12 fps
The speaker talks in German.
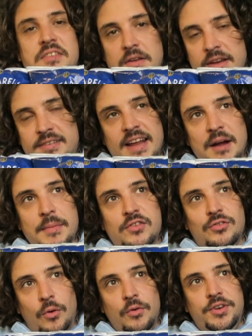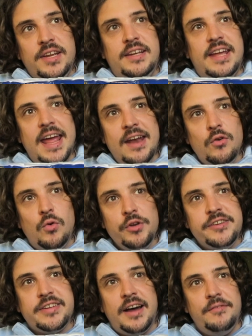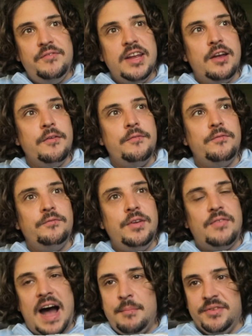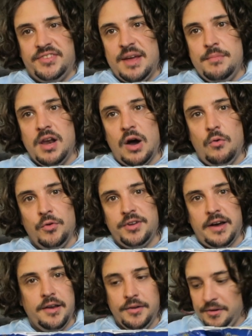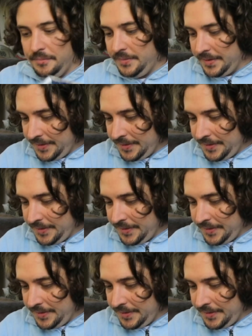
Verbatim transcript: Ich sag mal so, die gehen runter wie, wie warme Semmel auch unter anderem.